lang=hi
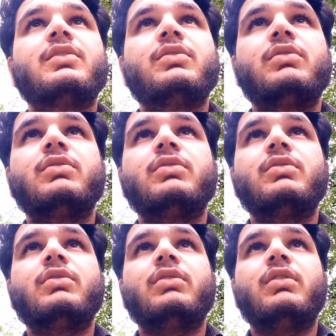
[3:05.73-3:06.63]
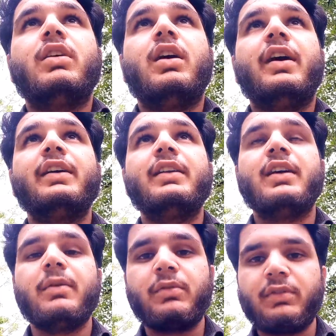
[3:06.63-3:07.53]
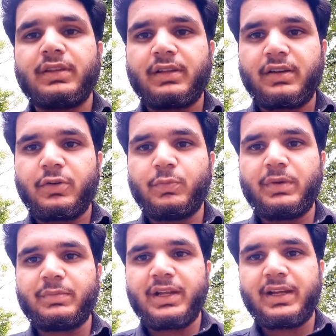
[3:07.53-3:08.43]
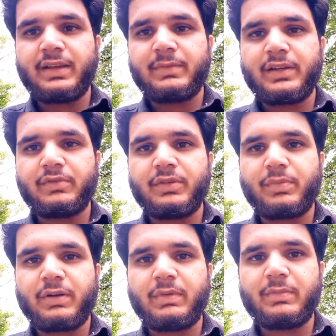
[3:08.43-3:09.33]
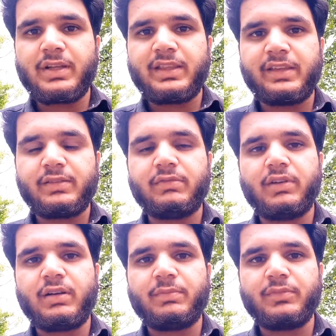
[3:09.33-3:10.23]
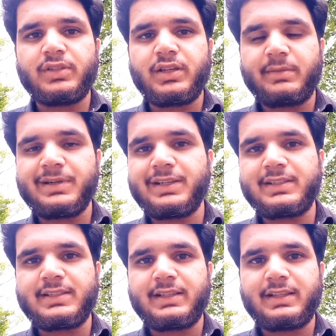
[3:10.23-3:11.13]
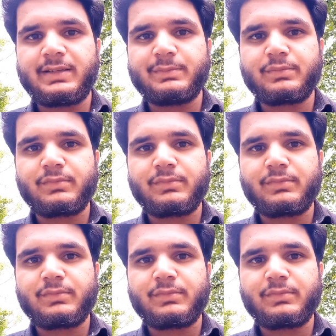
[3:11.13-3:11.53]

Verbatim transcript: तो अगर आपको इस अकाउंट में बनाने में कोई प्रॉब्लम आती है तो आप मुझे कमेंट कर सकते हैं